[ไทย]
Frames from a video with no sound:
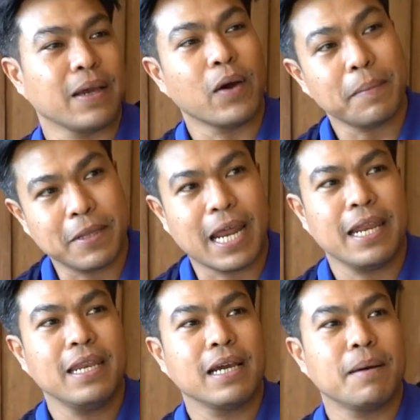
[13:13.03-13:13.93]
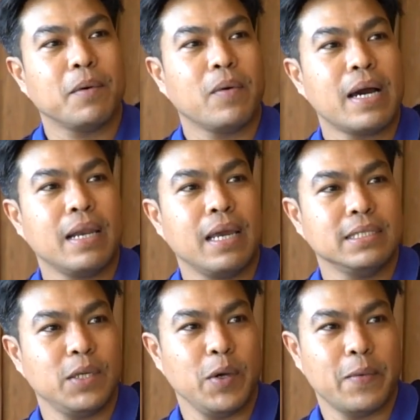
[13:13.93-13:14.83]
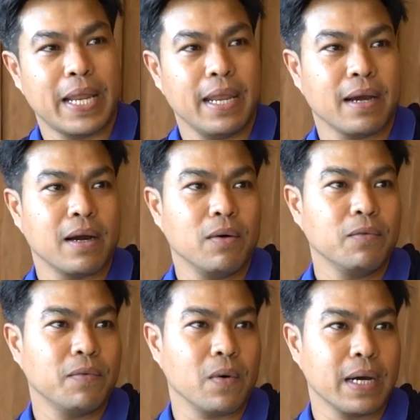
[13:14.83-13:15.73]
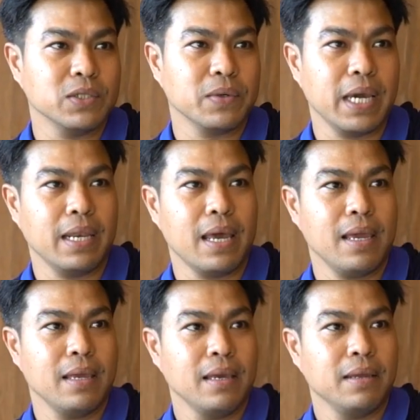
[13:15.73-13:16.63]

บ แต่ก็แอบเสียดายนิดนึงครับ เพราะว่าในซีวันเนี่ยเขาโฟกัสโชว์เคสได้